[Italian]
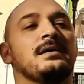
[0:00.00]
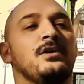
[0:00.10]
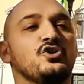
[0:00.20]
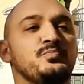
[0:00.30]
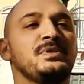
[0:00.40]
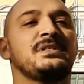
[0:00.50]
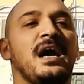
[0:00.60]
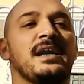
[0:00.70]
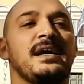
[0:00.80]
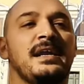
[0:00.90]

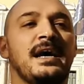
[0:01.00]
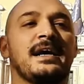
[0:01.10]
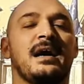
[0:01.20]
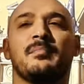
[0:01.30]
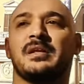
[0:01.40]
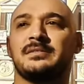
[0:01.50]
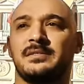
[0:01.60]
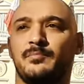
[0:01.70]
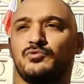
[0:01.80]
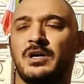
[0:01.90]
ospitare la Camera dei
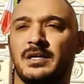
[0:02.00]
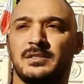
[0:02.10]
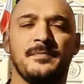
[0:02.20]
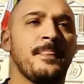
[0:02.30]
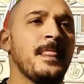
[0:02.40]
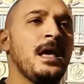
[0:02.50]
Deputati.